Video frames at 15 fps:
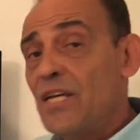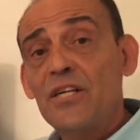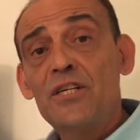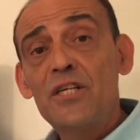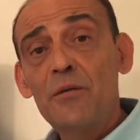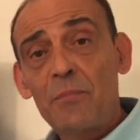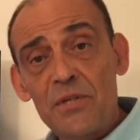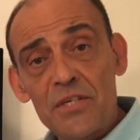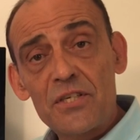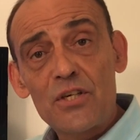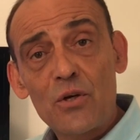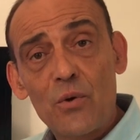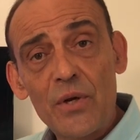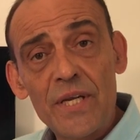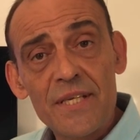a gente precisa de
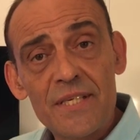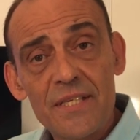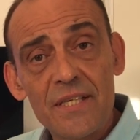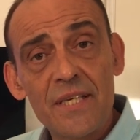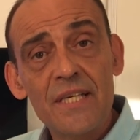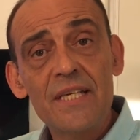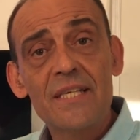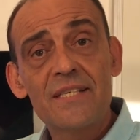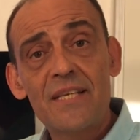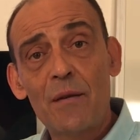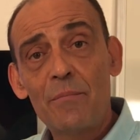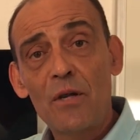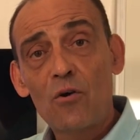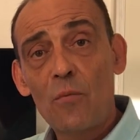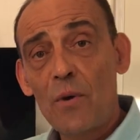conhecer e
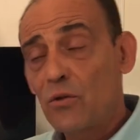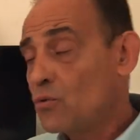saber como